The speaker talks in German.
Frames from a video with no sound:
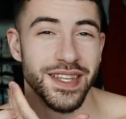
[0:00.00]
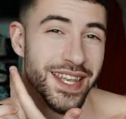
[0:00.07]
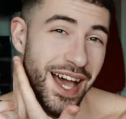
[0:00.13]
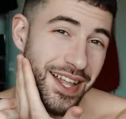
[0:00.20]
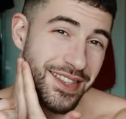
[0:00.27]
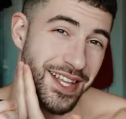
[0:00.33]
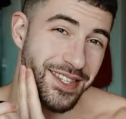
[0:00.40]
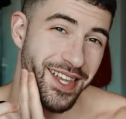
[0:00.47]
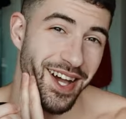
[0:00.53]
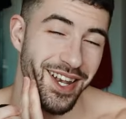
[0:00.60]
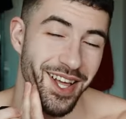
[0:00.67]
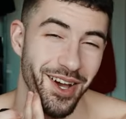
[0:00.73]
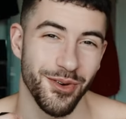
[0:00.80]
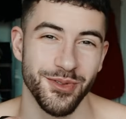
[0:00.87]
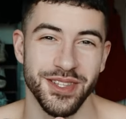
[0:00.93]
wie ein
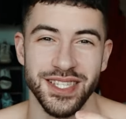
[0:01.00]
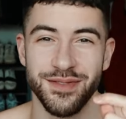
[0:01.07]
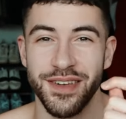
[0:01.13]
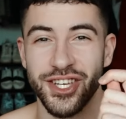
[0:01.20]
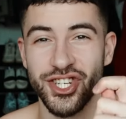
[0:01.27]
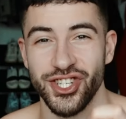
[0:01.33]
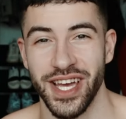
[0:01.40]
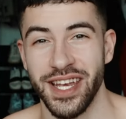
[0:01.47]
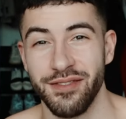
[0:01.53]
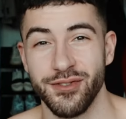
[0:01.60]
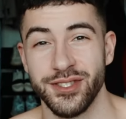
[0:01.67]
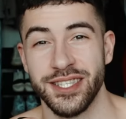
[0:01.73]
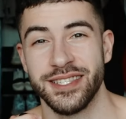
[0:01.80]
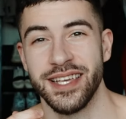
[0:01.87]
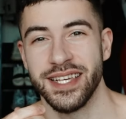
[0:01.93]
Neandertaler und deswegen schneiden wir
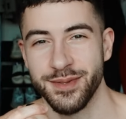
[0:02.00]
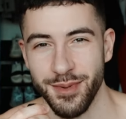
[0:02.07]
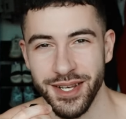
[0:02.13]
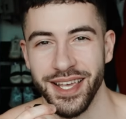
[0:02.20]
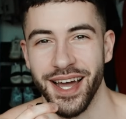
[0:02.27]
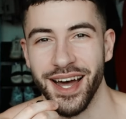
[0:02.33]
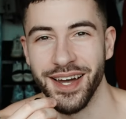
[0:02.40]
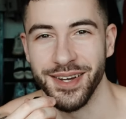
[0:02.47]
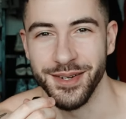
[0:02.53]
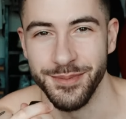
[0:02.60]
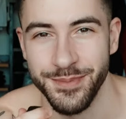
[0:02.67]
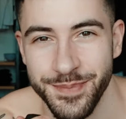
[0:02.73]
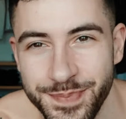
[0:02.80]
uns jetzt erstmal die Haare.